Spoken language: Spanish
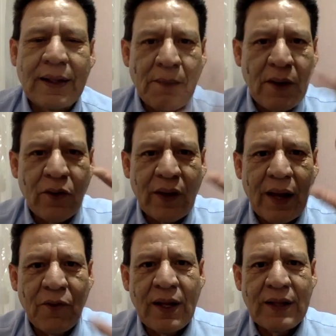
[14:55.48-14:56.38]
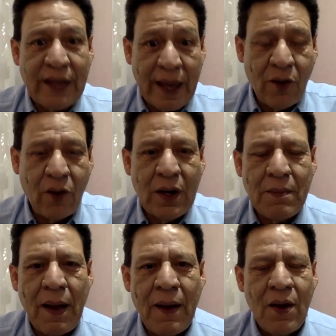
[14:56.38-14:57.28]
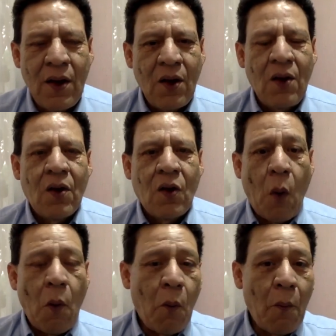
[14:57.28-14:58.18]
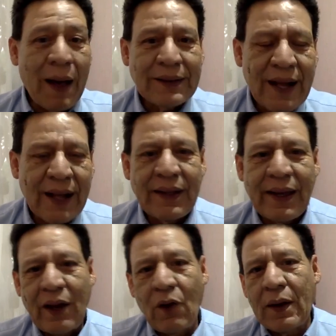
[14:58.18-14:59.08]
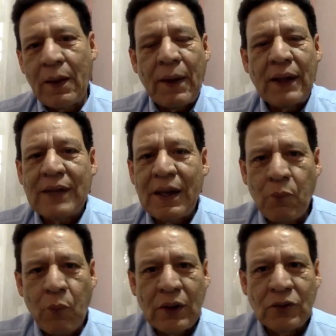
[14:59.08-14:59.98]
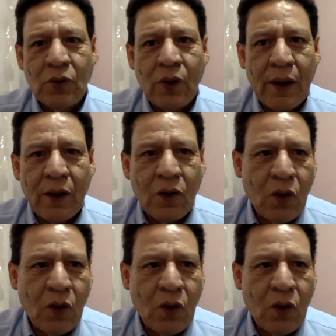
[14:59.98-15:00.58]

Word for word: tamaño de la violencia en Colima como más grande que lo que pasa en Puerto,